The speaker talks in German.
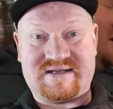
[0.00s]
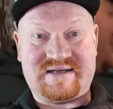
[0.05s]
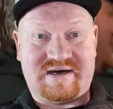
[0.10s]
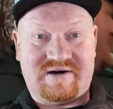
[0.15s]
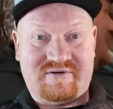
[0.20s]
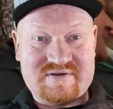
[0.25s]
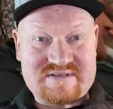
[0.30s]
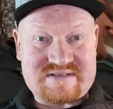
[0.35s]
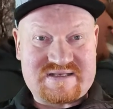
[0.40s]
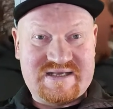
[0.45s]
das
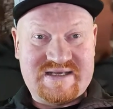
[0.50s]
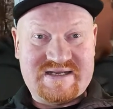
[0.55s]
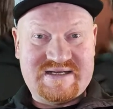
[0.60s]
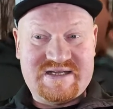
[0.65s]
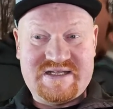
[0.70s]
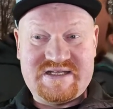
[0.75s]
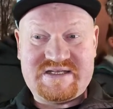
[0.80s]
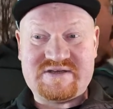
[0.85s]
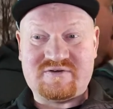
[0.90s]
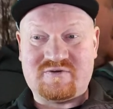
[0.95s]
Rausgehen
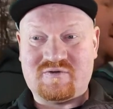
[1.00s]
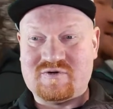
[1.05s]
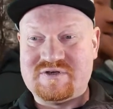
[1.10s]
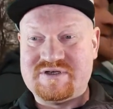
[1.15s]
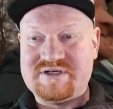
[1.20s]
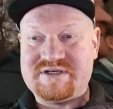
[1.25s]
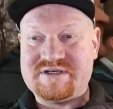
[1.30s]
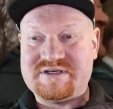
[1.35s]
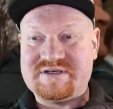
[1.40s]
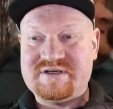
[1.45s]
nicht
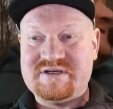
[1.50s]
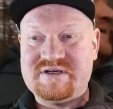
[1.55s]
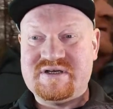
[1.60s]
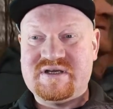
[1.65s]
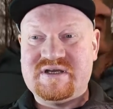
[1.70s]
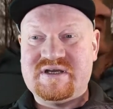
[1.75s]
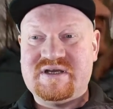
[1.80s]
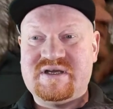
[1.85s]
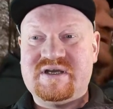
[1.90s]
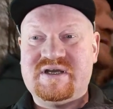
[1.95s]
und
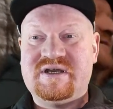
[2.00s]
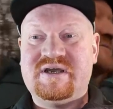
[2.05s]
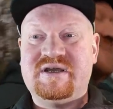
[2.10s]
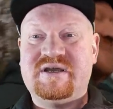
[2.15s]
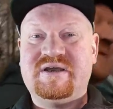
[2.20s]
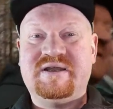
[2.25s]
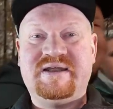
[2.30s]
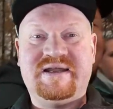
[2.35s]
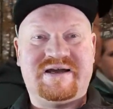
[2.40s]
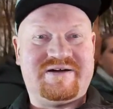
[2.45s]

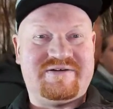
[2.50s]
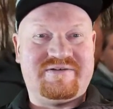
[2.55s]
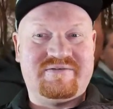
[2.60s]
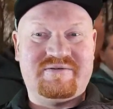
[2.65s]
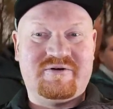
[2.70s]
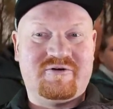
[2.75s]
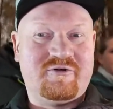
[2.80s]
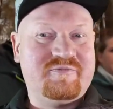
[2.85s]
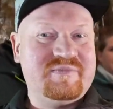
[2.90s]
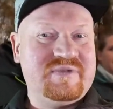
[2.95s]
ja,
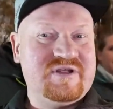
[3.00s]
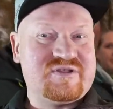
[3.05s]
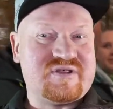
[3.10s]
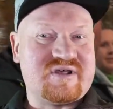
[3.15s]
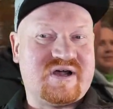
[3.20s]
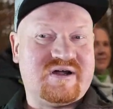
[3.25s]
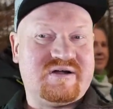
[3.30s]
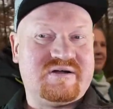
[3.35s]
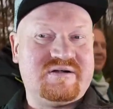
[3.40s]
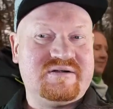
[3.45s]
um
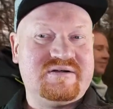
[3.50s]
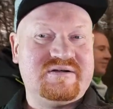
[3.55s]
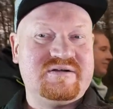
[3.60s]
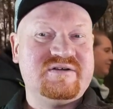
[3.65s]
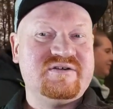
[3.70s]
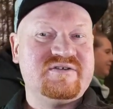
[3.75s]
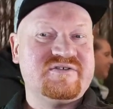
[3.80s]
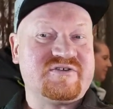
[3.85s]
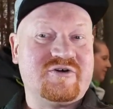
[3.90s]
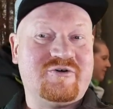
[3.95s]
dieser
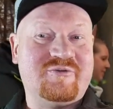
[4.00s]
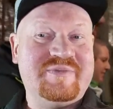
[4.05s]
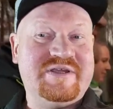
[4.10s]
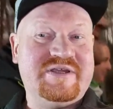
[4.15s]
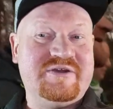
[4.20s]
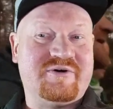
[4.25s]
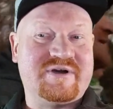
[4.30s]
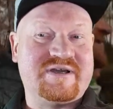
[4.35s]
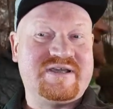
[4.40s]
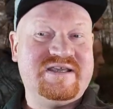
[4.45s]
Show
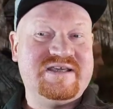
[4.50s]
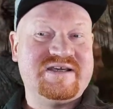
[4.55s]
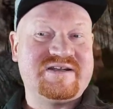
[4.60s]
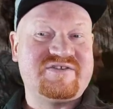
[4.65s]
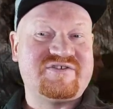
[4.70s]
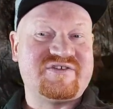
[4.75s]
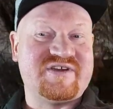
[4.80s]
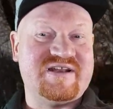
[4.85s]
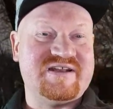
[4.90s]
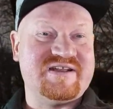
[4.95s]
Me Your Gear
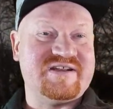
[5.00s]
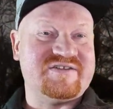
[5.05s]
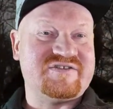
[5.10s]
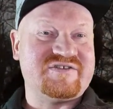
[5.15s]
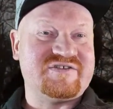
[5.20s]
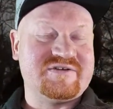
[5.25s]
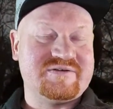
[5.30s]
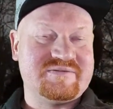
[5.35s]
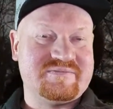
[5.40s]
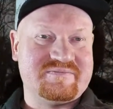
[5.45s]
Challenge
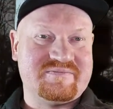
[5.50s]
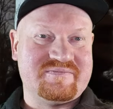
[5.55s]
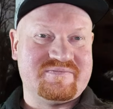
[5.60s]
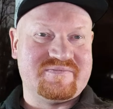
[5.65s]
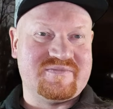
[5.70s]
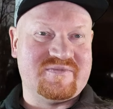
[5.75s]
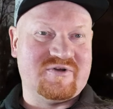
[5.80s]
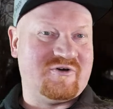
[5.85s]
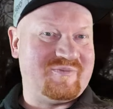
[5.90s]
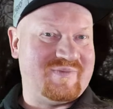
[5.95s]

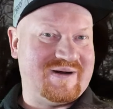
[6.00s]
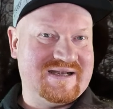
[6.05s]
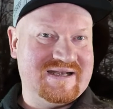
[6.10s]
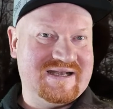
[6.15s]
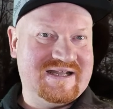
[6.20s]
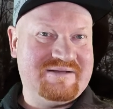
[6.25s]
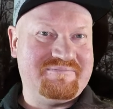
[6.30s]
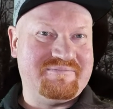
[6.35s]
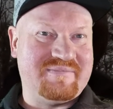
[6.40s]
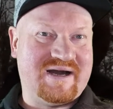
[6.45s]
nochmal
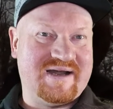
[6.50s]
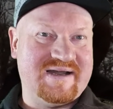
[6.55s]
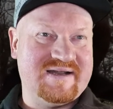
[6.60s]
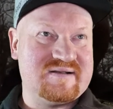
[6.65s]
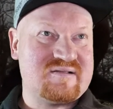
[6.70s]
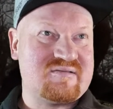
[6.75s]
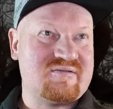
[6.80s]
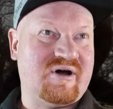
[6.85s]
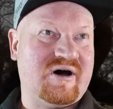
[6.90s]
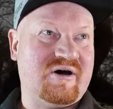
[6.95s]
Leben
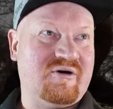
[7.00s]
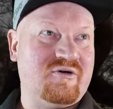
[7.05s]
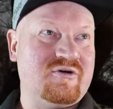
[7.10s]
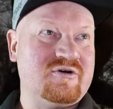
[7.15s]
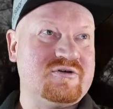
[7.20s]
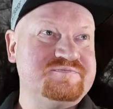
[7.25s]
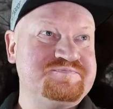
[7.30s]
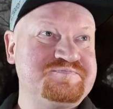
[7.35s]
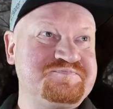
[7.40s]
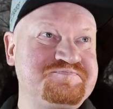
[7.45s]

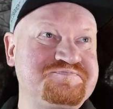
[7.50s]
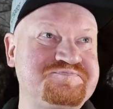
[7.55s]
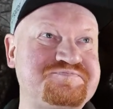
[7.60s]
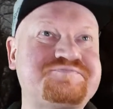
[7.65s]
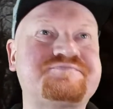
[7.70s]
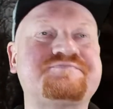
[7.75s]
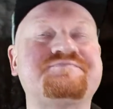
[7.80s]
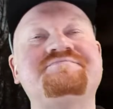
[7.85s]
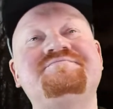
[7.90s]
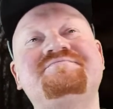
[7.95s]
einzuhauchen.
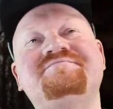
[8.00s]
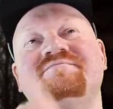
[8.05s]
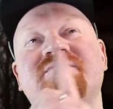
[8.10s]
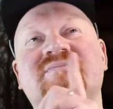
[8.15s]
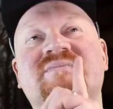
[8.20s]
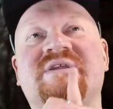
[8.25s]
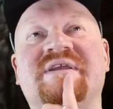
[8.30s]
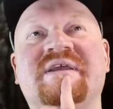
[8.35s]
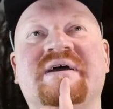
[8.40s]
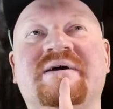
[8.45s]

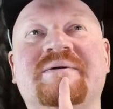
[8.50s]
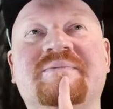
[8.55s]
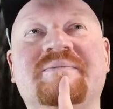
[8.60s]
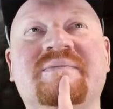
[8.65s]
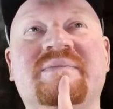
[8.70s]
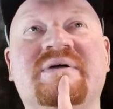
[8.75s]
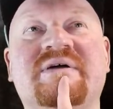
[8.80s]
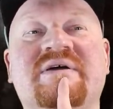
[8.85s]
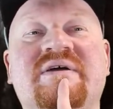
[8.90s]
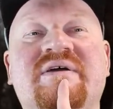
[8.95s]
Tja,
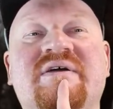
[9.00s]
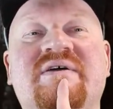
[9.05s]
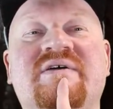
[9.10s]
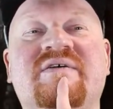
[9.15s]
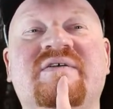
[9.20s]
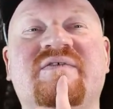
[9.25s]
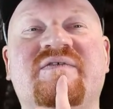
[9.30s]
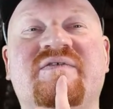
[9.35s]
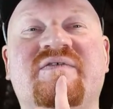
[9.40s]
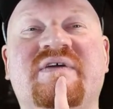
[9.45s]

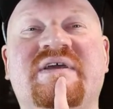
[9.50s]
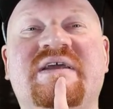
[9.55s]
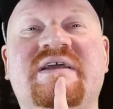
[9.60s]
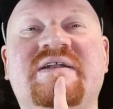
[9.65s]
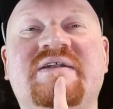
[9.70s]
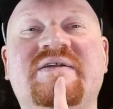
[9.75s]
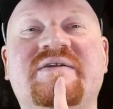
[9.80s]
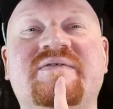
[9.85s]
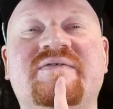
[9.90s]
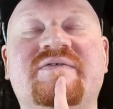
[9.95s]

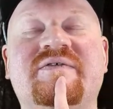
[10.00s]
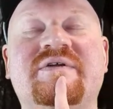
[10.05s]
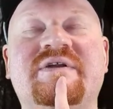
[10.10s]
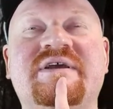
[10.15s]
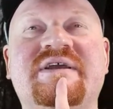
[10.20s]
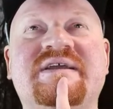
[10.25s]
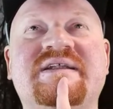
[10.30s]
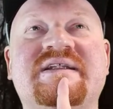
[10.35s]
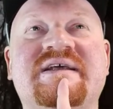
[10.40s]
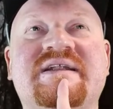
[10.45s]
wen
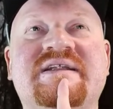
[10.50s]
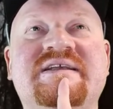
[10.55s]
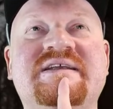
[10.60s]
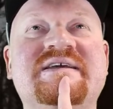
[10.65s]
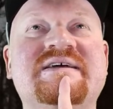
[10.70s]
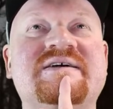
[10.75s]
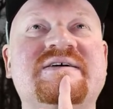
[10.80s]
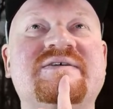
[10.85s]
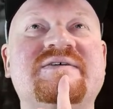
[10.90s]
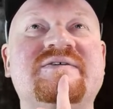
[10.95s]
würde ich denn
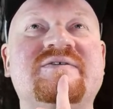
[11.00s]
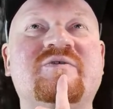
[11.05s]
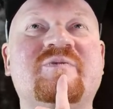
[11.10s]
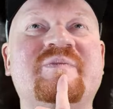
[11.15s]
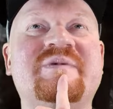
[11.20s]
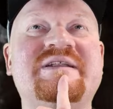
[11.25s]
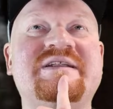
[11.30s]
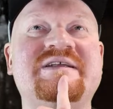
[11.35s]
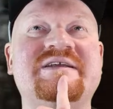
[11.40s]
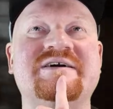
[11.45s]
hier
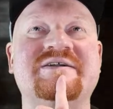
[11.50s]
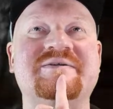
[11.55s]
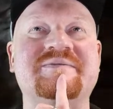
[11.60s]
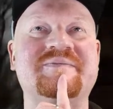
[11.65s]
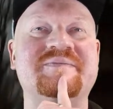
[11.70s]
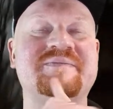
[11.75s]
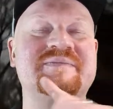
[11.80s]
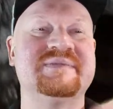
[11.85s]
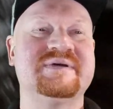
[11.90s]
nominieren?